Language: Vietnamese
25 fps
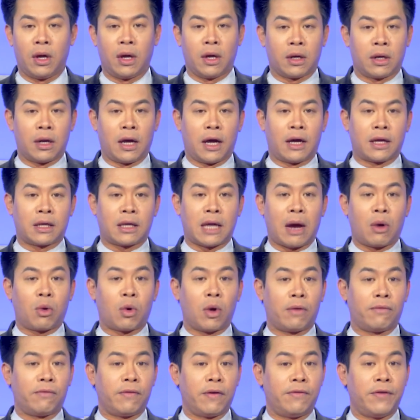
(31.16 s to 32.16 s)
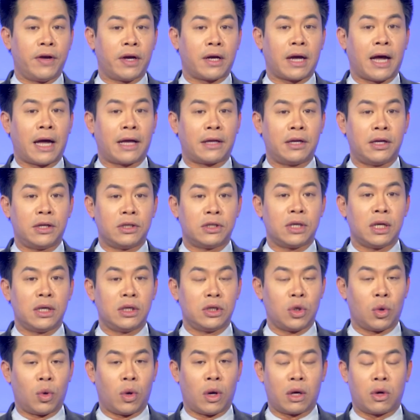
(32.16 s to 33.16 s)
để thảo luận về việc cải thiện
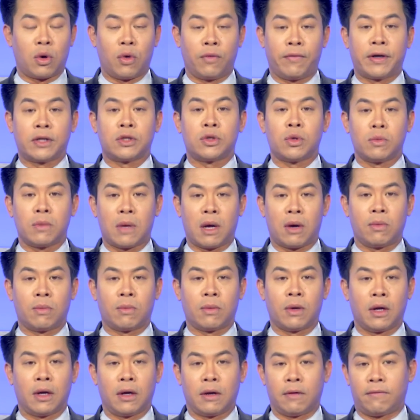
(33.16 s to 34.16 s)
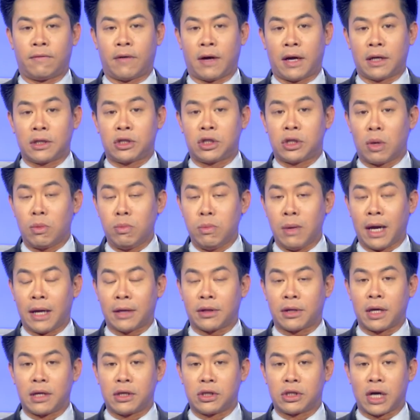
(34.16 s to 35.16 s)
dân chủ ở khu vực Trung Đông và chống
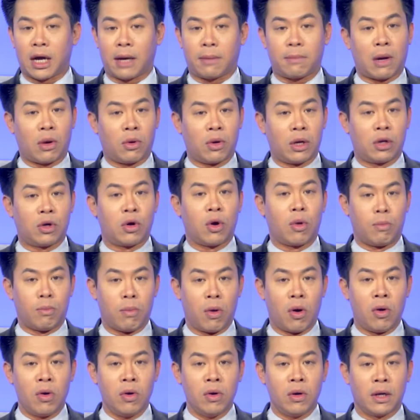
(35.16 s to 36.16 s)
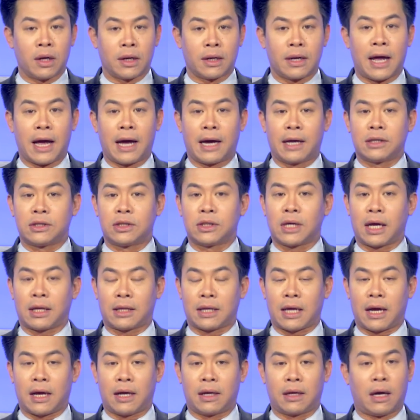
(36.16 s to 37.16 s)
lại tình trạng bạo lực khủng bố đang gia
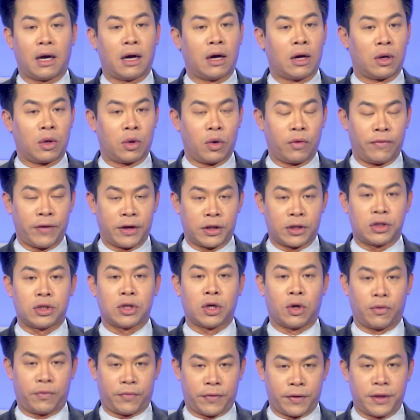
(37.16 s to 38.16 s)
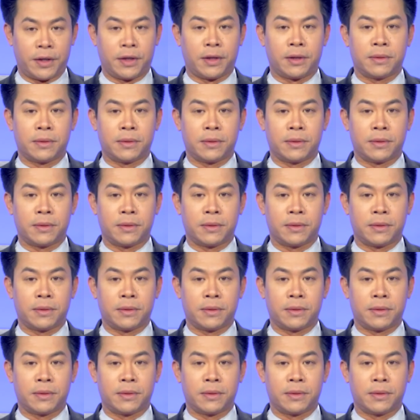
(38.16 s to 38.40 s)
tăng ở khu vực châu Phi.